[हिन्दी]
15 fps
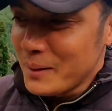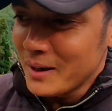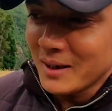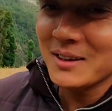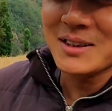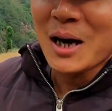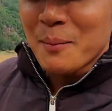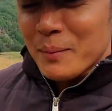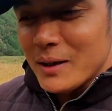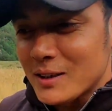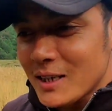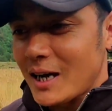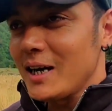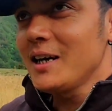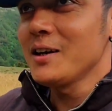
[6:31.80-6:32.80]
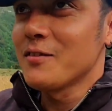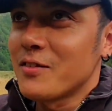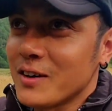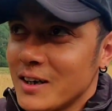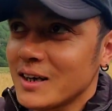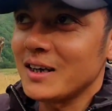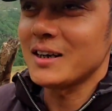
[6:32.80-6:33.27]
पियेंगे शाम की चाय फिर
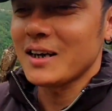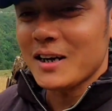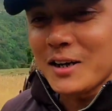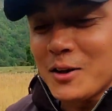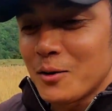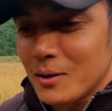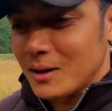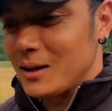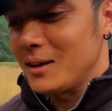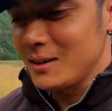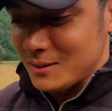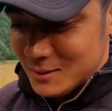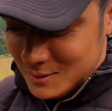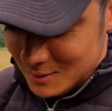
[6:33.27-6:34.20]
निकलेंगे कहीं और के लिए